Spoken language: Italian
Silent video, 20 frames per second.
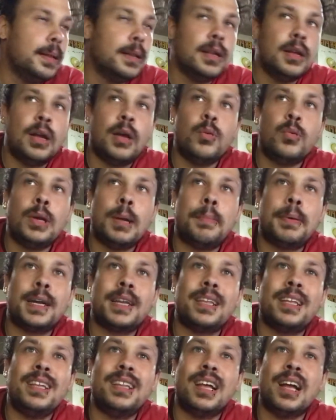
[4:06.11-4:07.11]
è una
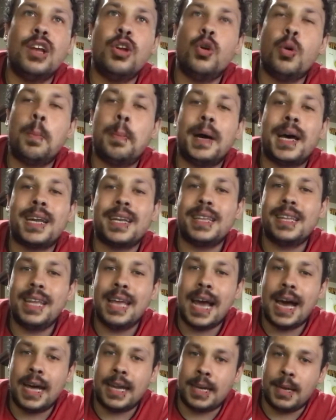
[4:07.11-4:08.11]
partita
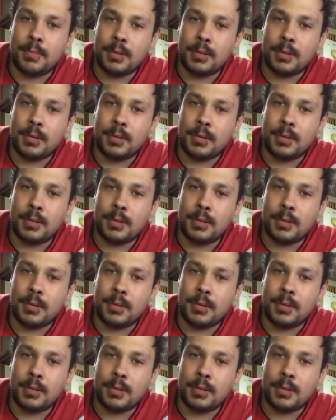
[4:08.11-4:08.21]
leopardiana